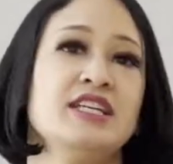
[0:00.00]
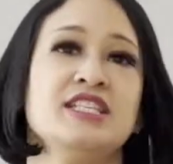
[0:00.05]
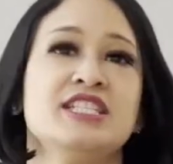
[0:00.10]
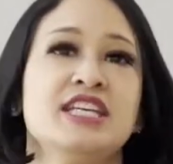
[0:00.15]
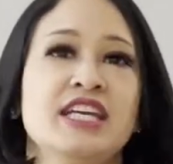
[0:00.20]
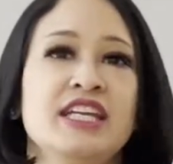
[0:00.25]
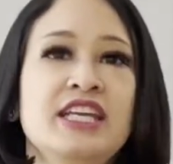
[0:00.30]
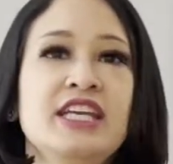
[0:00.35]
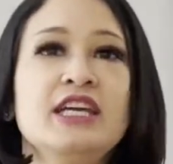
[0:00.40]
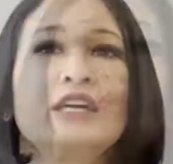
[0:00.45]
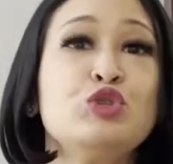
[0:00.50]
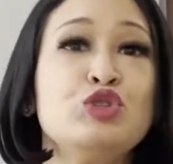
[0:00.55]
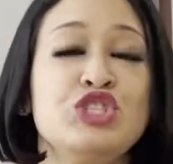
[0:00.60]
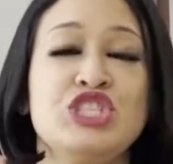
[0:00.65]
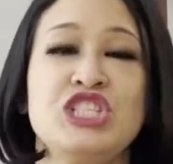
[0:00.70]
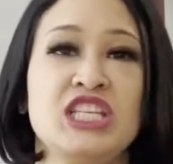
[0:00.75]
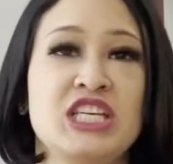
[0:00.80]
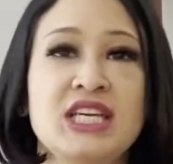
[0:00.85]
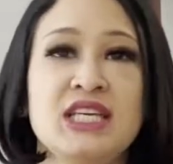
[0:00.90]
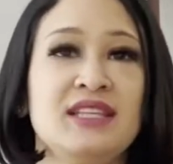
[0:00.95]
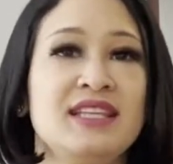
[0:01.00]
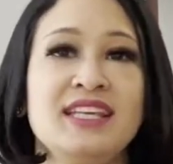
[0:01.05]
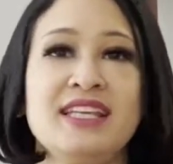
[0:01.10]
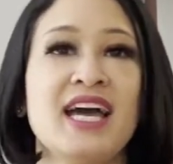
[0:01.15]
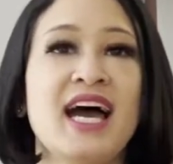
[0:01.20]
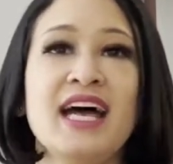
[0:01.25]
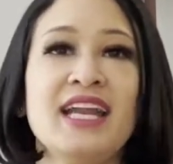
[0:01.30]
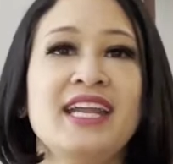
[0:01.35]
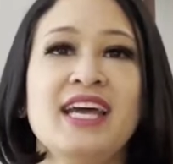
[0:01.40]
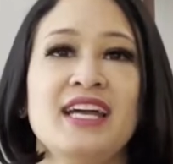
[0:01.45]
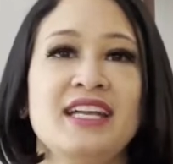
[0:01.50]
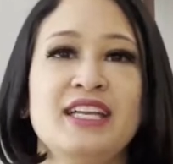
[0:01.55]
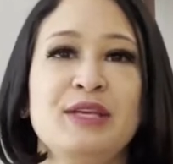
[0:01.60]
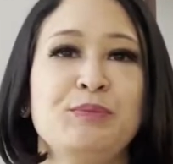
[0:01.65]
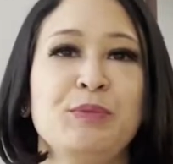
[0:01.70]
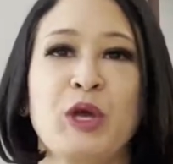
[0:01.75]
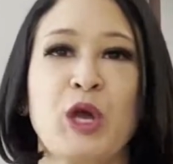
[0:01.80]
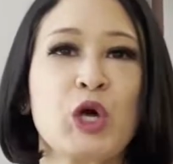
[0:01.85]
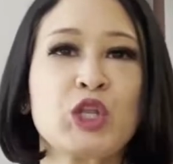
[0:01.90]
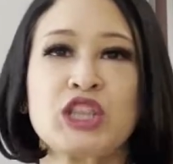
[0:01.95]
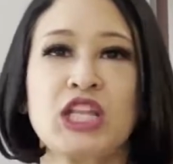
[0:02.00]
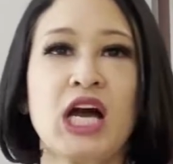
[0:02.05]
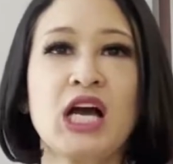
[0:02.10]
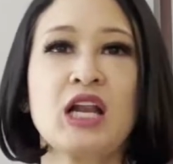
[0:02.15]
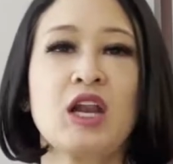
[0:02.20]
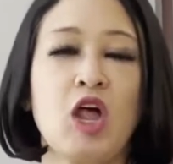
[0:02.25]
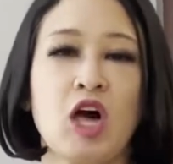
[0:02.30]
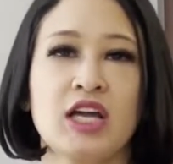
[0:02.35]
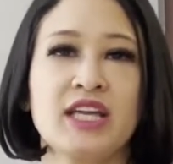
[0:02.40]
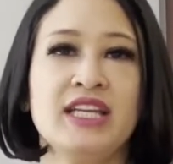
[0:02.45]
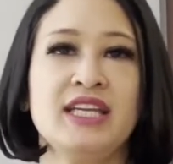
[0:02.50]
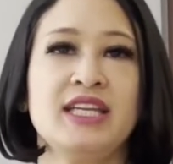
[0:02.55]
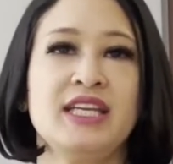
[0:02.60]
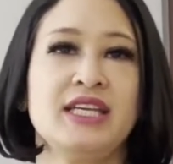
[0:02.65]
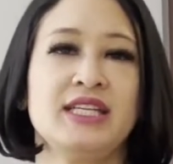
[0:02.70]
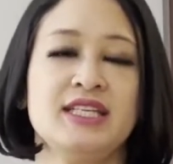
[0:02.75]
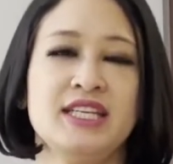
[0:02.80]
jadi kunci tidak ada di Pikotang lock ini.